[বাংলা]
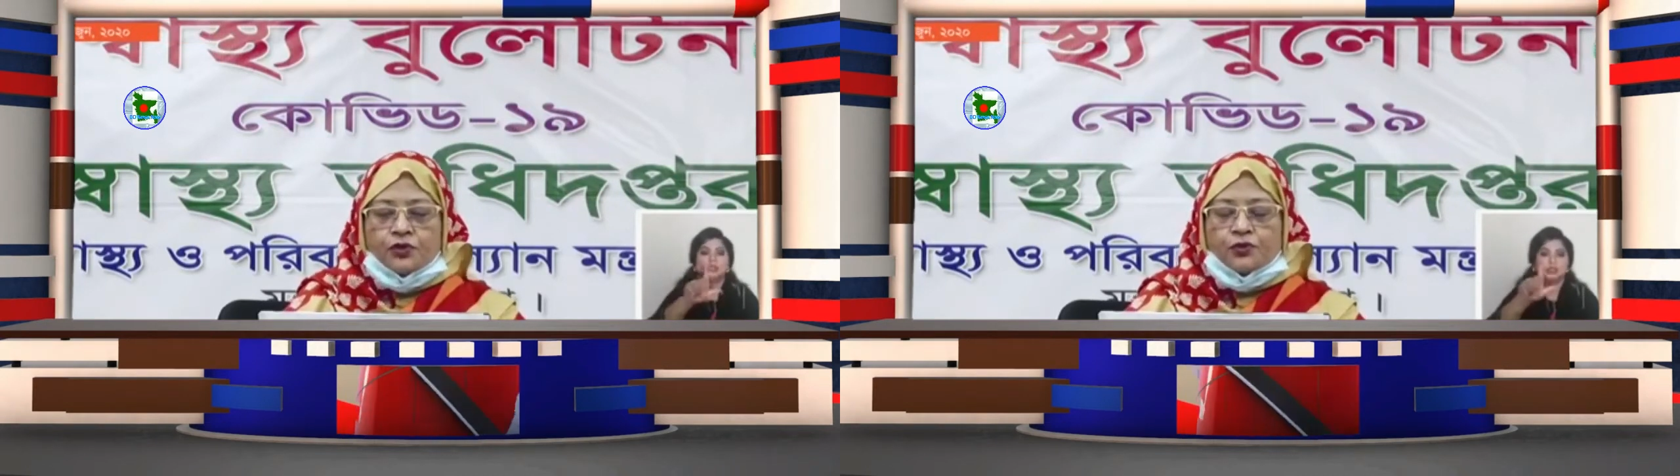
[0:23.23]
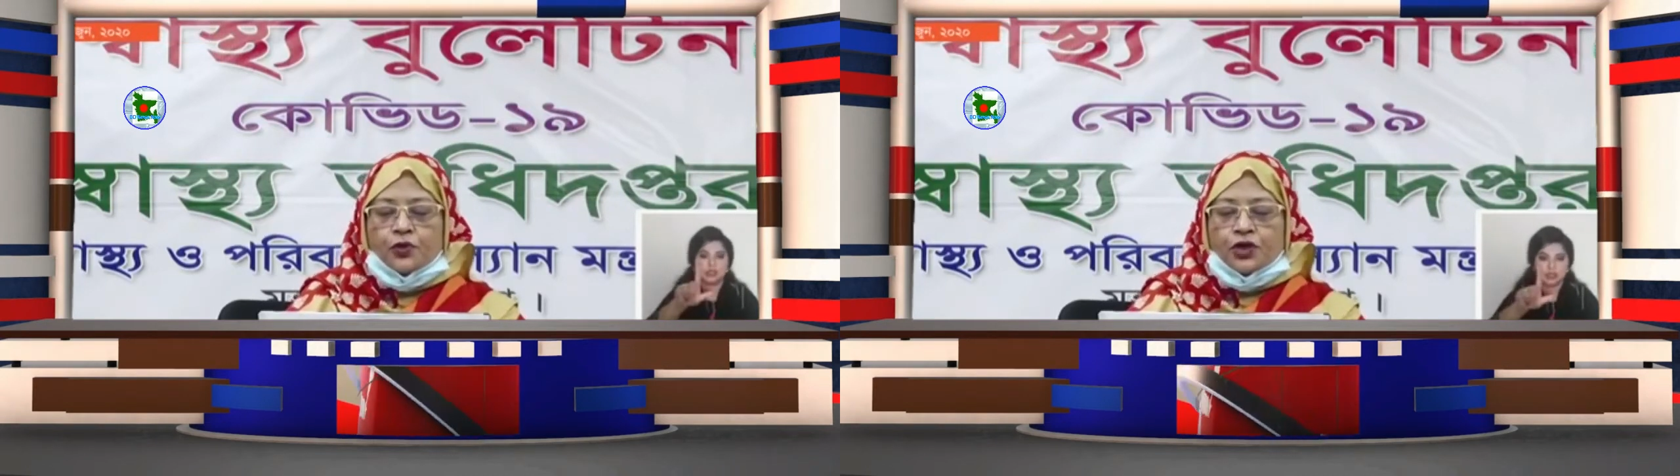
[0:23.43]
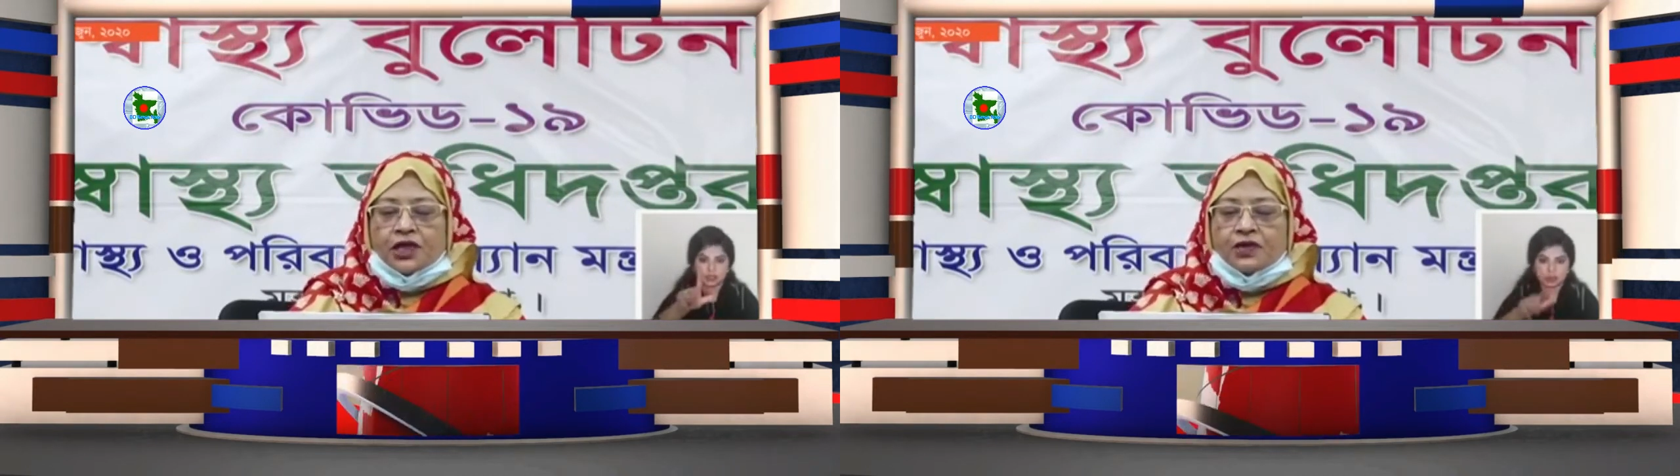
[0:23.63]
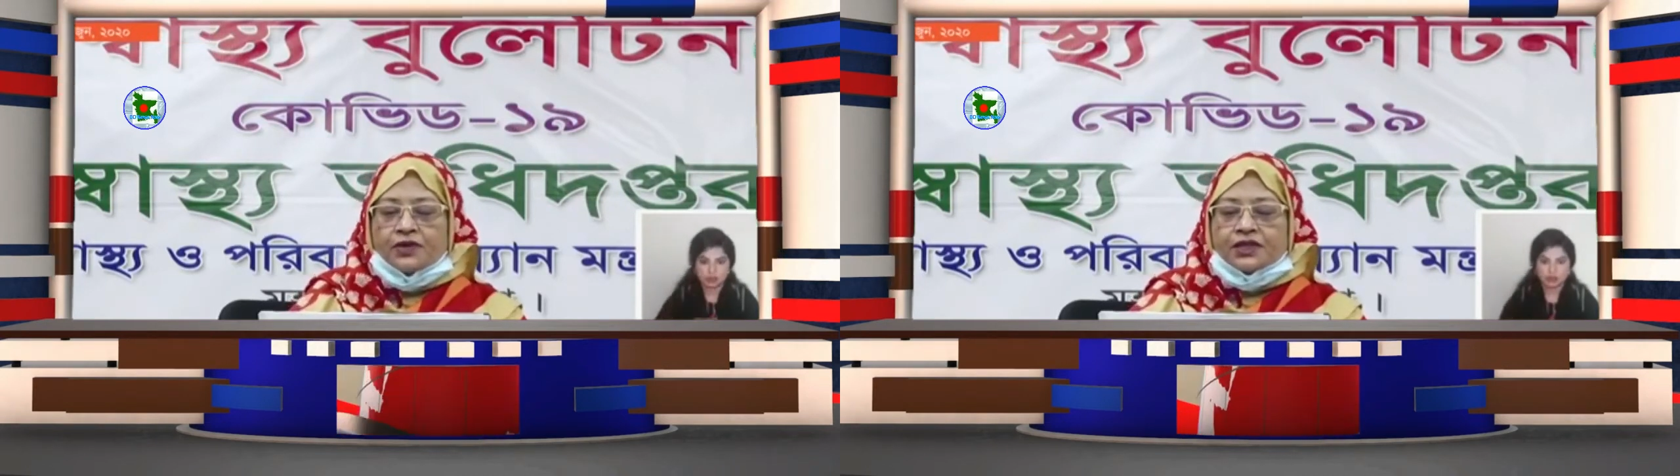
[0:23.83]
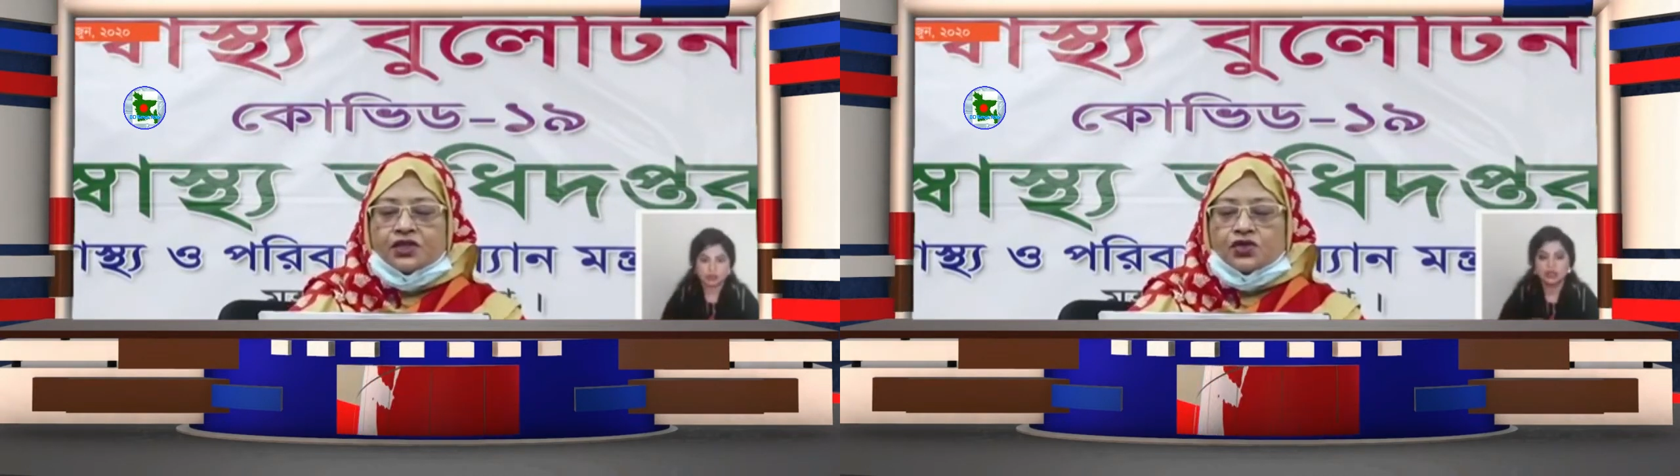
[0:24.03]
এবং
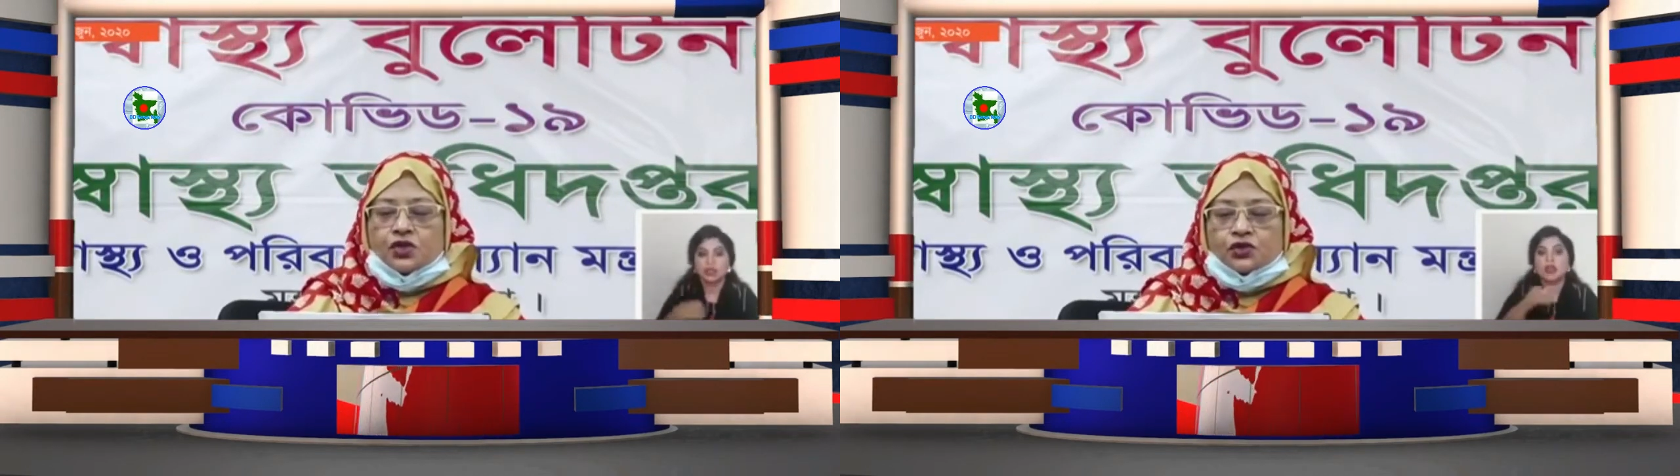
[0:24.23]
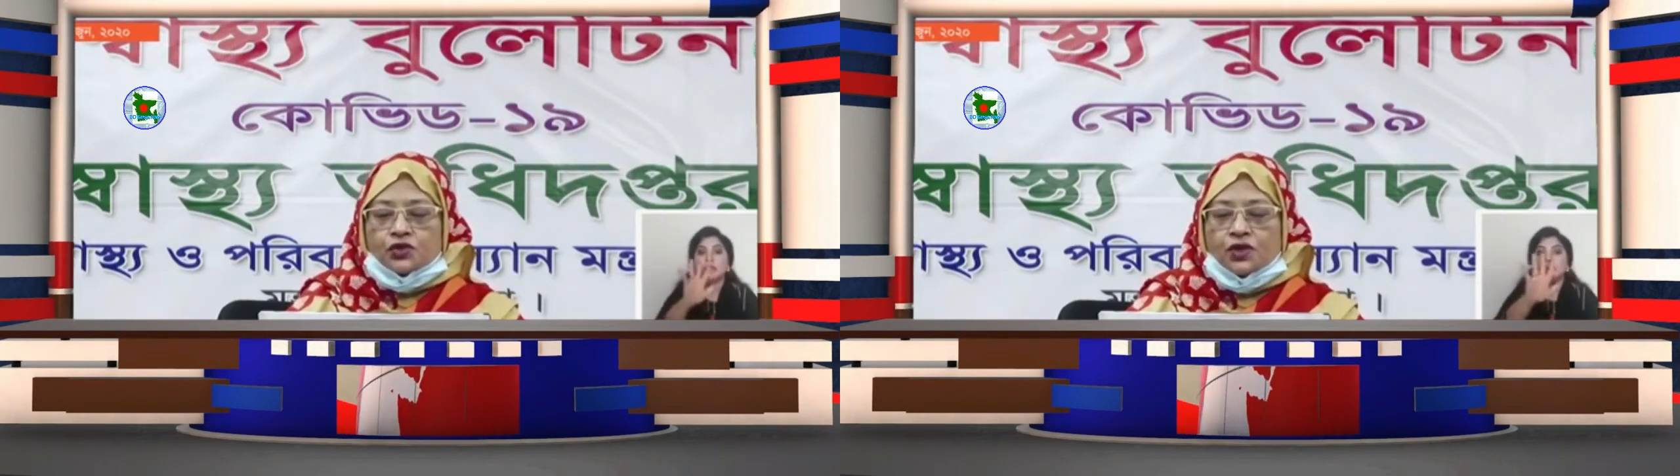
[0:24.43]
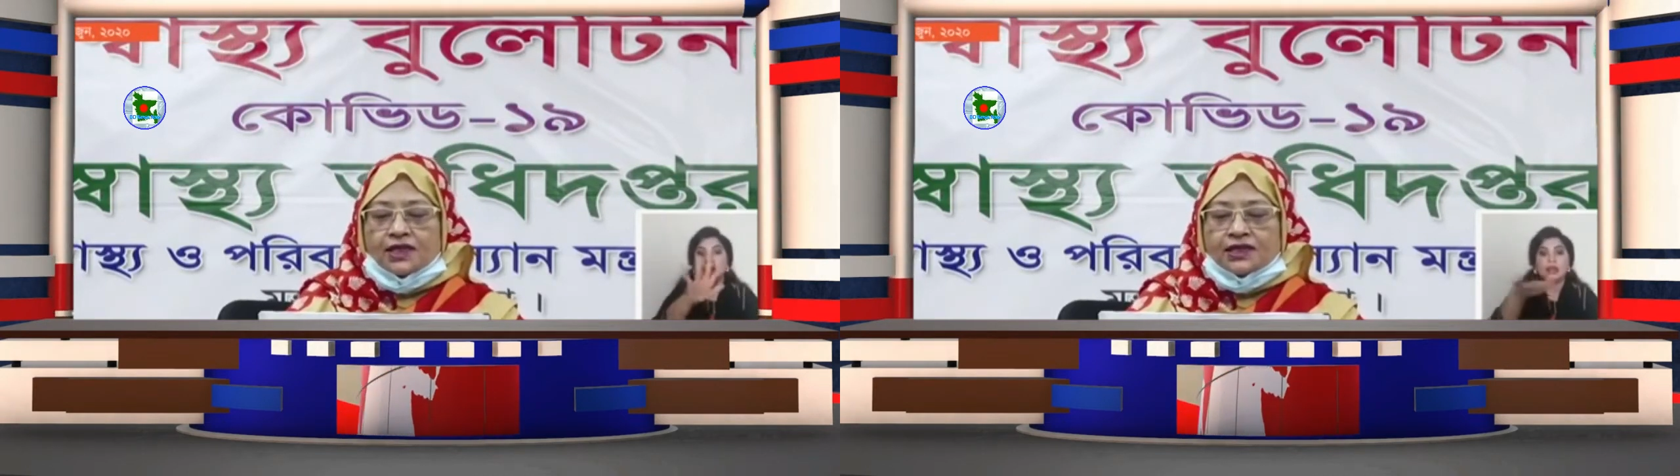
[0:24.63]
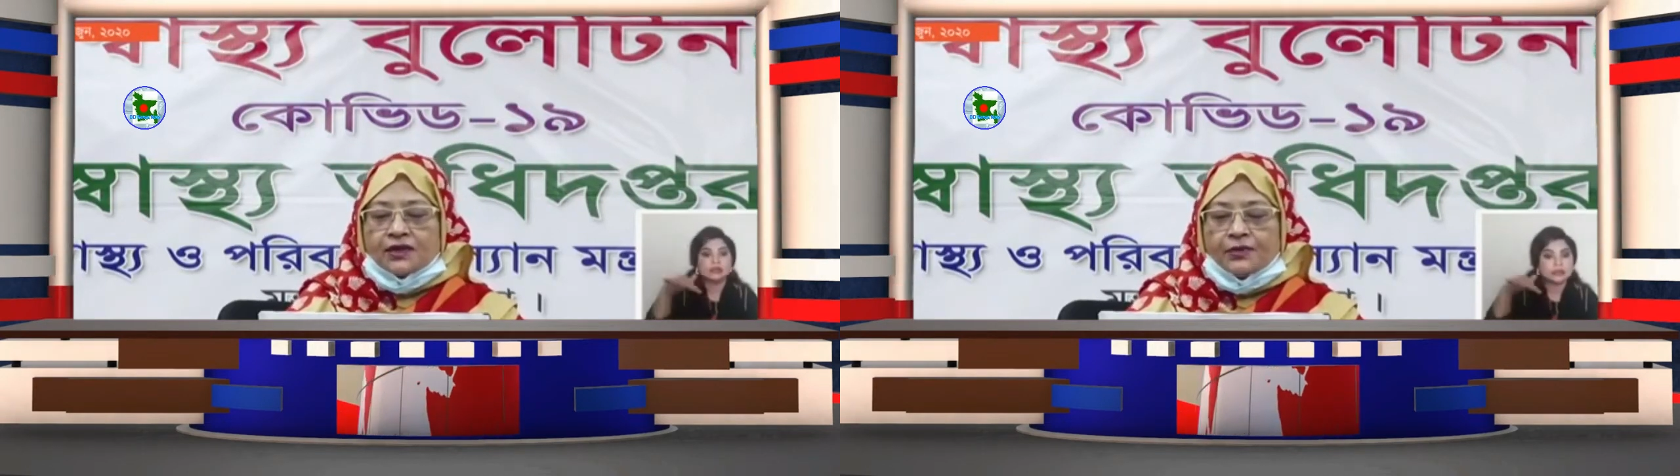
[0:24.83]
পরীক্ষা হয়েছে সতেরো